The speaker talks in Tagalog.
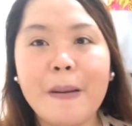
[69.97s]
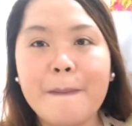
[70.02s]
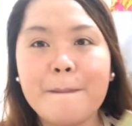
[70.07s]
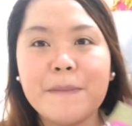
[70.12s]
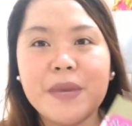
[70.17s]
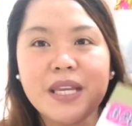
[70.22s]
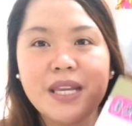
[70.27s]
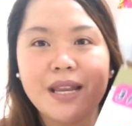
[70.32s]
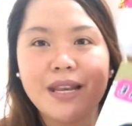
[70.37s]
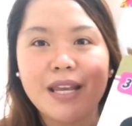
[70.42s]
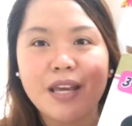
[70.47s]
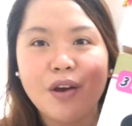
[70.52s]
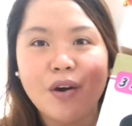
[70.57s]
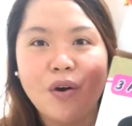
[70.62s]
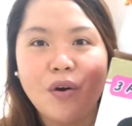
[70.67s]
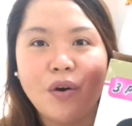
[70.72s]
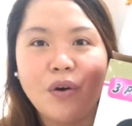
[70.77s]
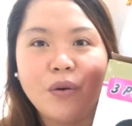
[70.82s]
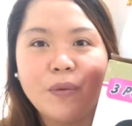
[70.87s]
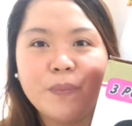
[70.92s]
binili
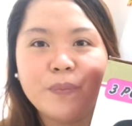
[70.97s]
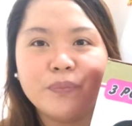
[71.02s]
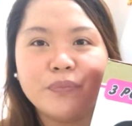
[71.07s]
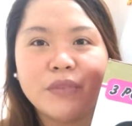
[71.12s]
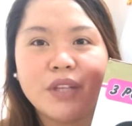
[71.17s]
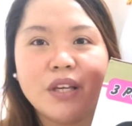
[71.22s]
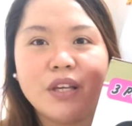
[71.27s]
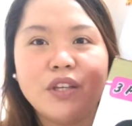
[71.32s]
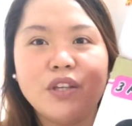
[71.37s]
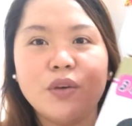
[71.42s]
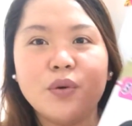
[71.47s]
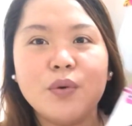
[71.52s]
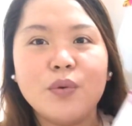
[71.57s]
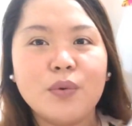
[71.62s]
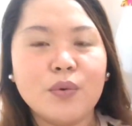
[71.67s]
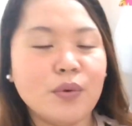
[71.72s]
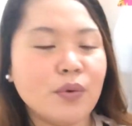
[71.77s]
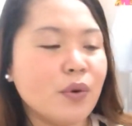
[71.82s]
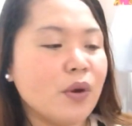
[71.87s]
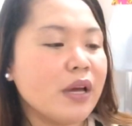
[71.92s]
ko.
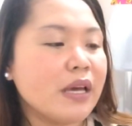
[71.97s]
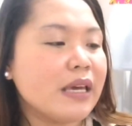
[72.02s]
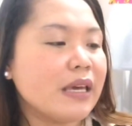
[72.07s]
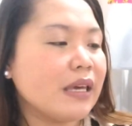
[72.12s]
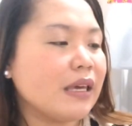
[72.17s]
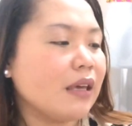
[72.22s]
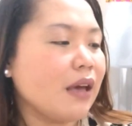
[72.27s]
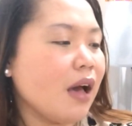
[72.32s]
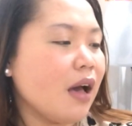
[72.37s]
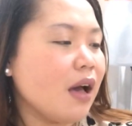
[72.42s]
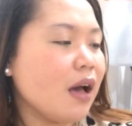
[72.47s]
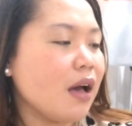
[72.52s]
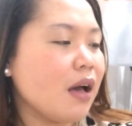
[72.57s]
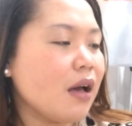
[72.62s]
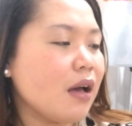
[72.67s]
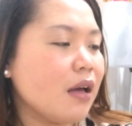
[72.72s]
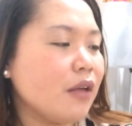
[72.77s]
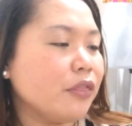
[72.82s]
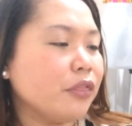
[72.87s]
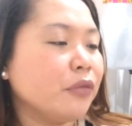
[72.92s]
Yung
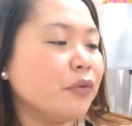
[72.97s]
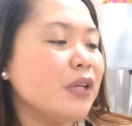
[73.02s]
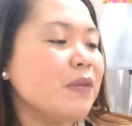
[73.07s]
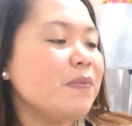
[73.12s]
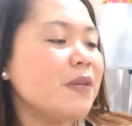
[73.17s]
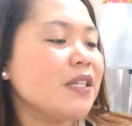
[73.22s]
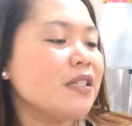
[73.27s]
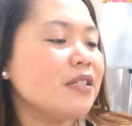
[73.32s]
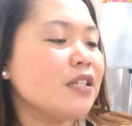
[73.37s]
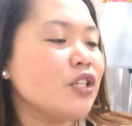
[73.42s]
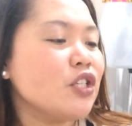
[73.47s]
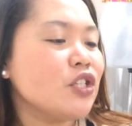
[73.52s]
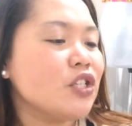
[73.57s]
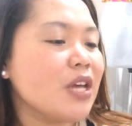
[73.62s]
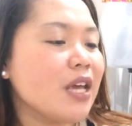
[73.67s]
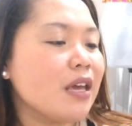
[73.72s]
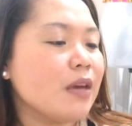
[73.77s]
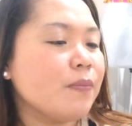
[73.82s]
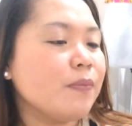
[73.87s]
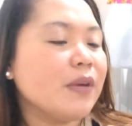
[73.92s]
uh, three pieces
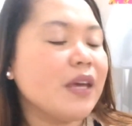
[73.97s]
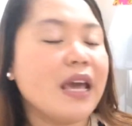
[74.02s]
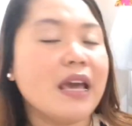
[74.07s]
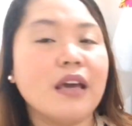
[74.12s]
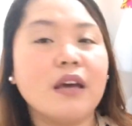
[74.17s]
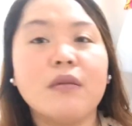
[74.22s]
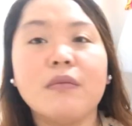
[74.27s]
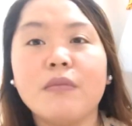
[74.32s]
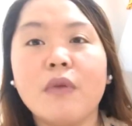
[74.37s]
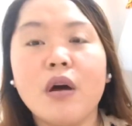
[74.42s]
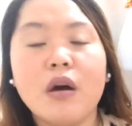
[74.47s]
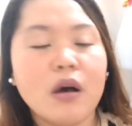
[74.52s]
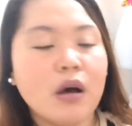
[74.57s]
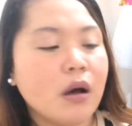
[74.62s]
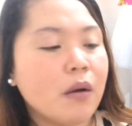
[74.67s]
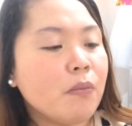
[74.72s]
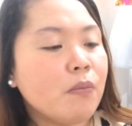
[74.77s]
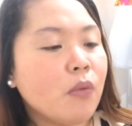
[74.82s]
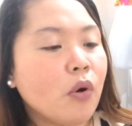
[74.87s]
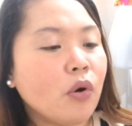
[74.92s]
shape cake
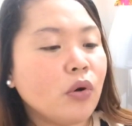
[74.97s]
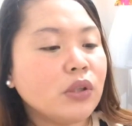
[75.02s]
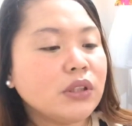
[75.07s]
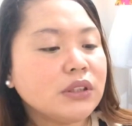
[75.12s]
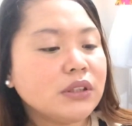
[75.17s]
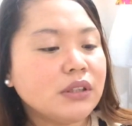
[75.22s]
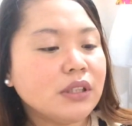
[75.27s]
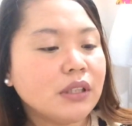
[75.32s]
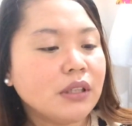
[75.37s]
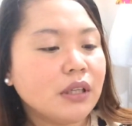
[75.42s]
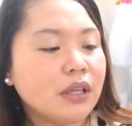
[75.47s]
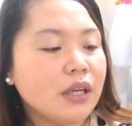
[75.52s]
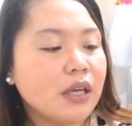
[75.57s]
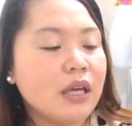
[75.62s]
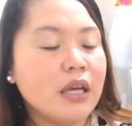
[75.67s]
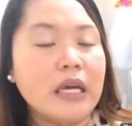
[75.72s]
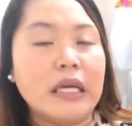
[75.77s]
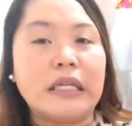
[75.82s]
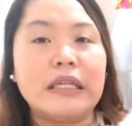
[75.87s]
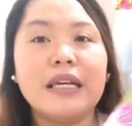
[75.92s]
mold.
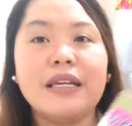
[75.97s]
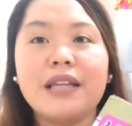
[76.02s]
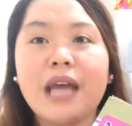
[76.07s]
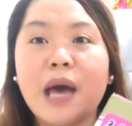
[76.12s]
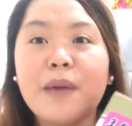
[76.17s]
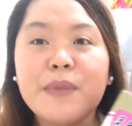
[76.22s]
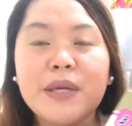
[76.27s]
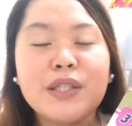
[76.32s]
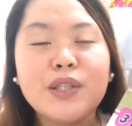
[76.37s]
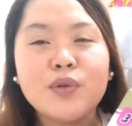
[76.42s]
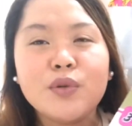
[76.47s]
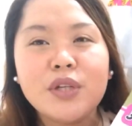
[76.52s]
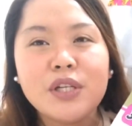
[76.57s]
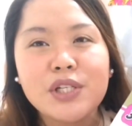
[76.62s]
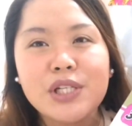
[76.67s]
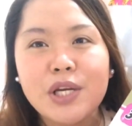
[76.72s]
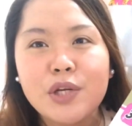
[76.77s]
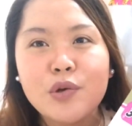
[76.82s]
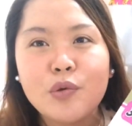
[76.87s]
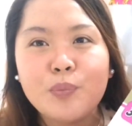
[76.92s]
Ginamit ko na
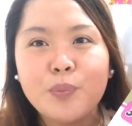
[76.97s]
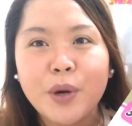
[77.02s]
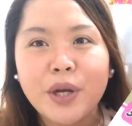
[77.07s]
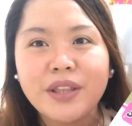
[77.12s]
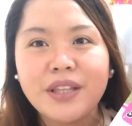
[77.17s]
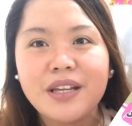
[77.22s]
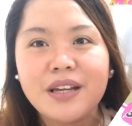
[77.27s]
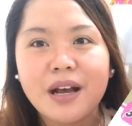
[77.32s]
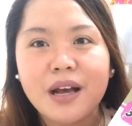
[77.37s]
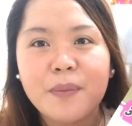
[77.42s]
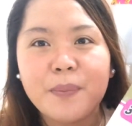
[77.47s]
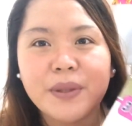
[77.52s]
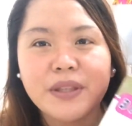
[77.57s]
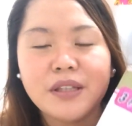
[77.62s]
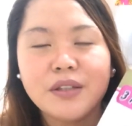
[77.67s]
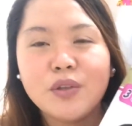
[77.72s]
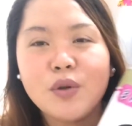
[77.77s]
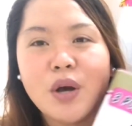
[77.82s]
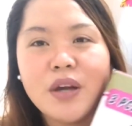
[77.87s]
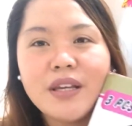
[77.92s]
siya nung birthday ng
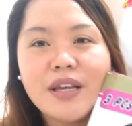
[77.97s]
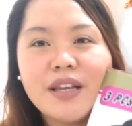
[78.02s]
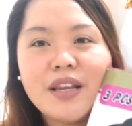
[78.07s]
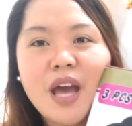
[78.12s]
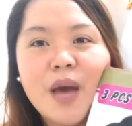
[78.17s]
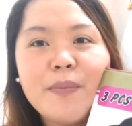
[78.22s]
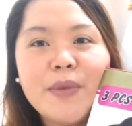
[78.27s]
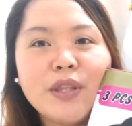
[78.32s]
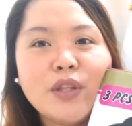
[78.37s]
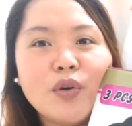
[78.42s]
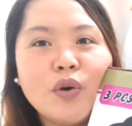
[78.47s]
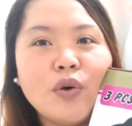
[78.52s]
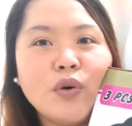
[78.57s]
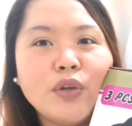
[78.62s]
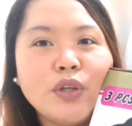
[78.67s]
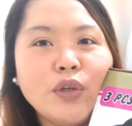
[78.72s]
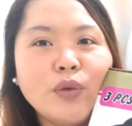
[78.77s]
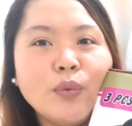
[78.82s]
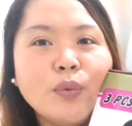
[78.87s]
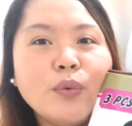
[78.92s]
kapatid ko. Ang ginamit ko
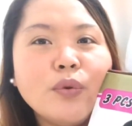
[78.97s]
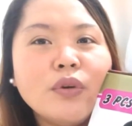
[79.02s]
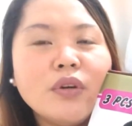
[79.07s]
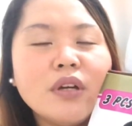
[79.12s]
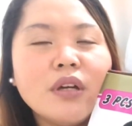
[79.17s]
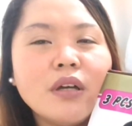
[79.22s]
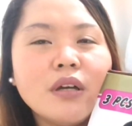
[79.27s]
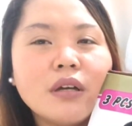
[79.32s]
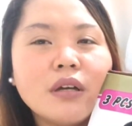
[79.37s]
yung